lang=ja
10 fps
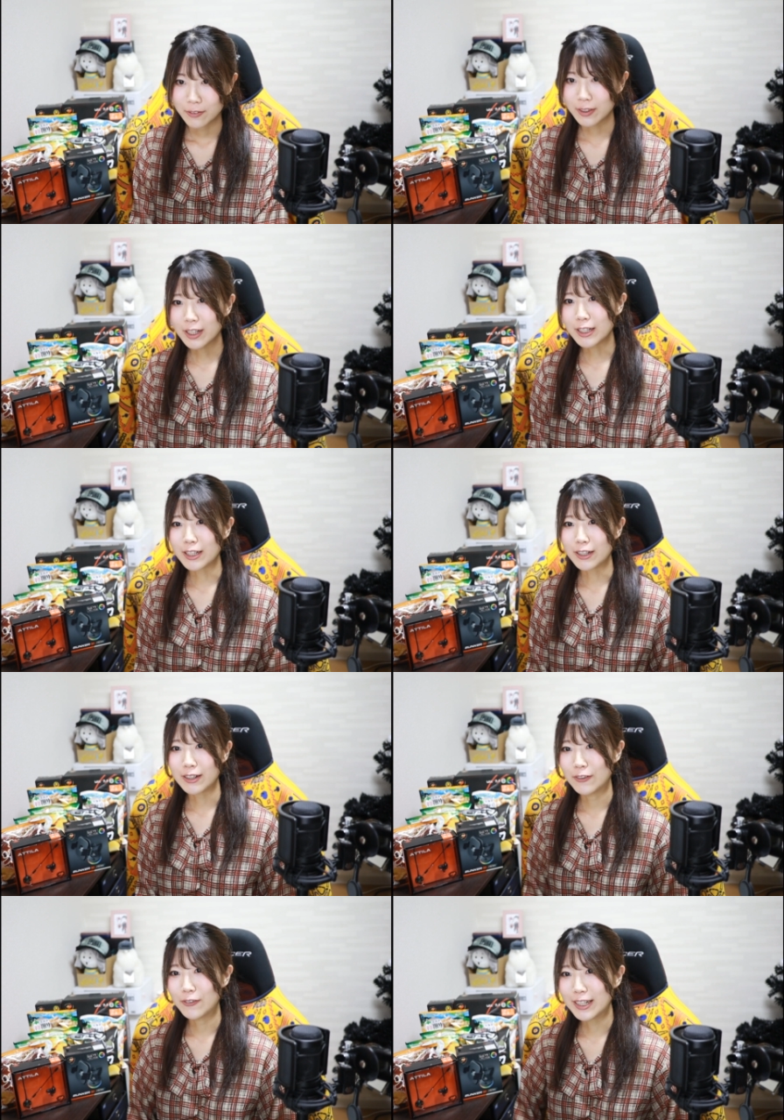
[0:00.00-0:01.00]
先に
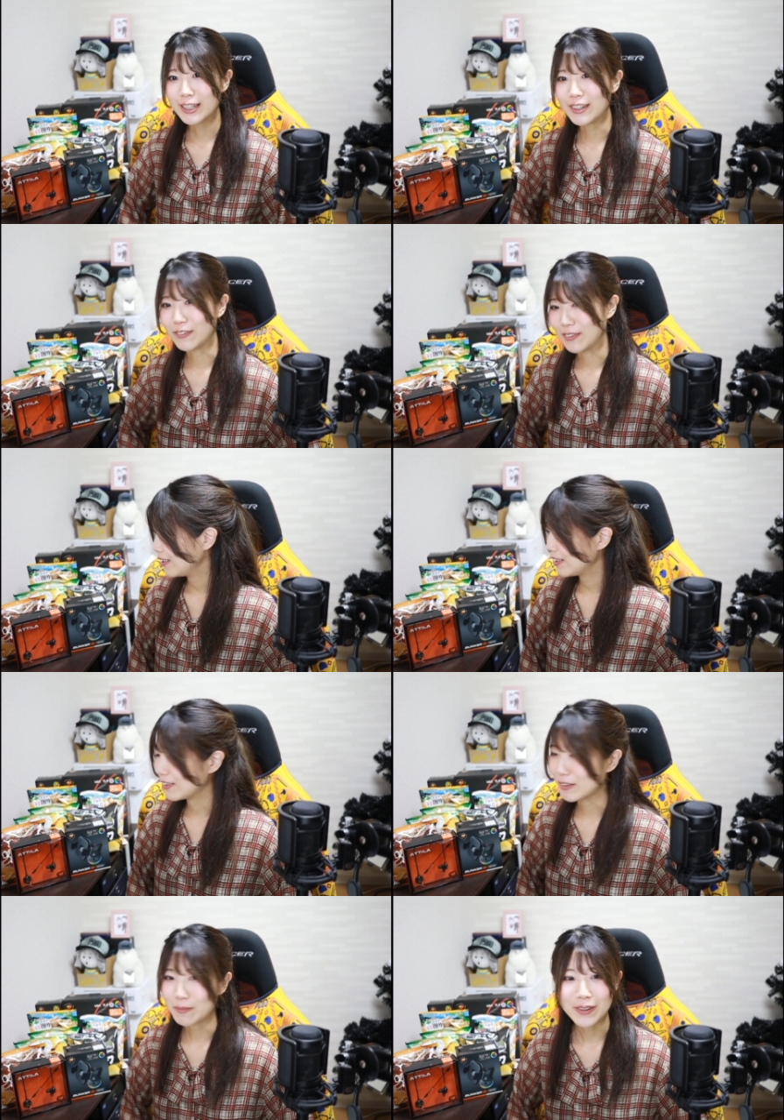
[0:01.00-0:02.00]
お菓子を
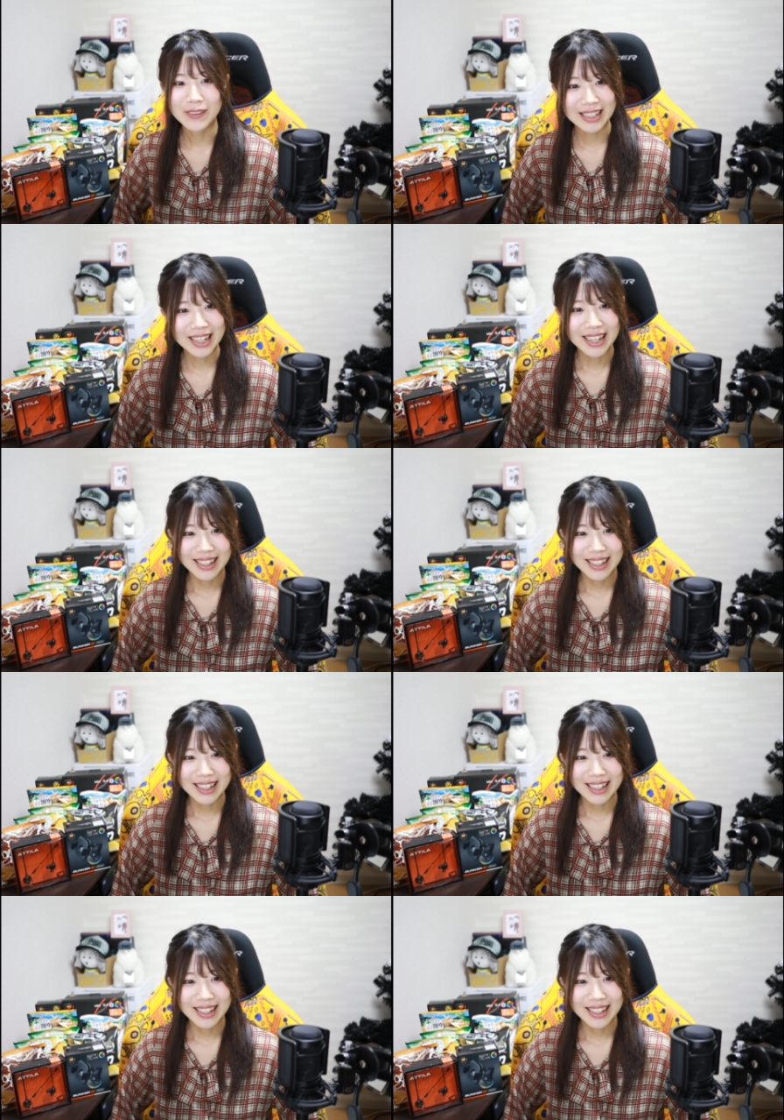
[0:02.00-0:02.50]
ちょっと見ようかな。